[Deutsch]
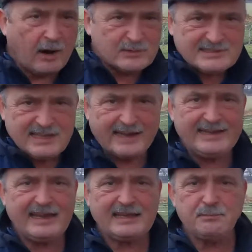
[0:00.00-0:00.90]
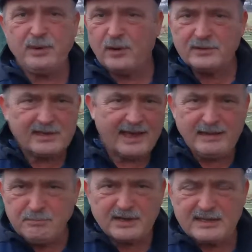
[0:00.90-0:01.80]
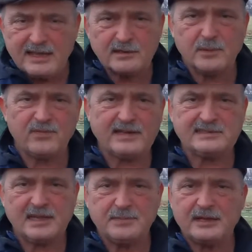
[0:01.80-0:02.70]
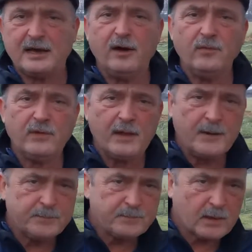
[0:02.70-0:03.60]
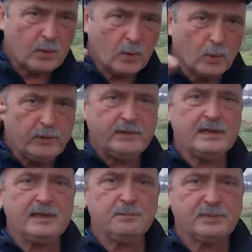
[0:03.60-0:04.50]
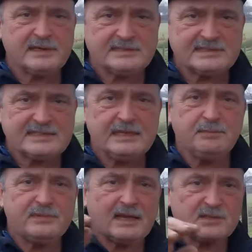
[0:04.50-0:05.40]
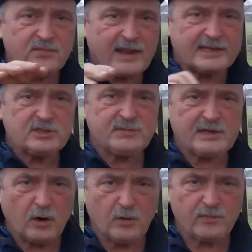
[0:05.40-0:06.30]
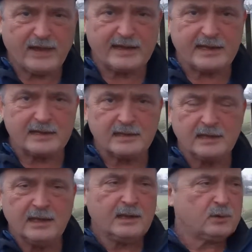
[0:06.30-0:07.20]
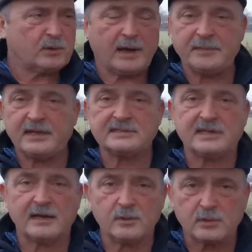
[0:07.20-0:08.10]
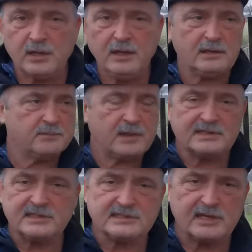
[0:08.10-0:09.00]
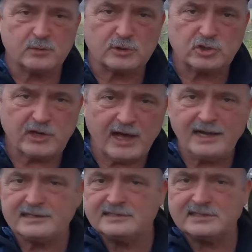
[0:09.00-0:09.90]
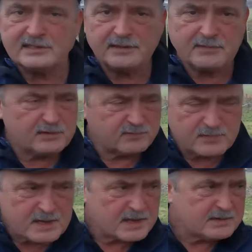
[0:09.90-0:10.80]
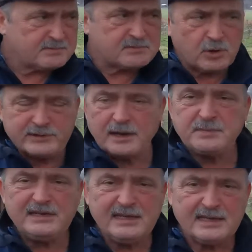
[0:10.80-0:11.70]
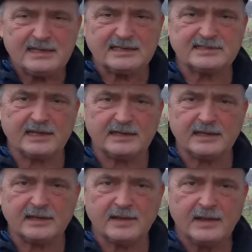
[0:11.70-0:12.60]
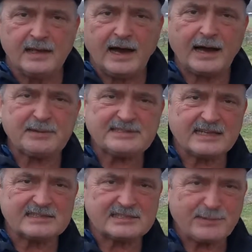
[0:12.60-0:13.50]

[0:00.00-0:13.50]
auseinandergebaut, kein Bakterium wächst da mehr drauf und im Prinzip das Fleisch wird auch verändert. Nun kann man ja sagen, okay, es ist ja nur Strahlen, die, sind, die, die kontaminieren das ja nicht. Aber seit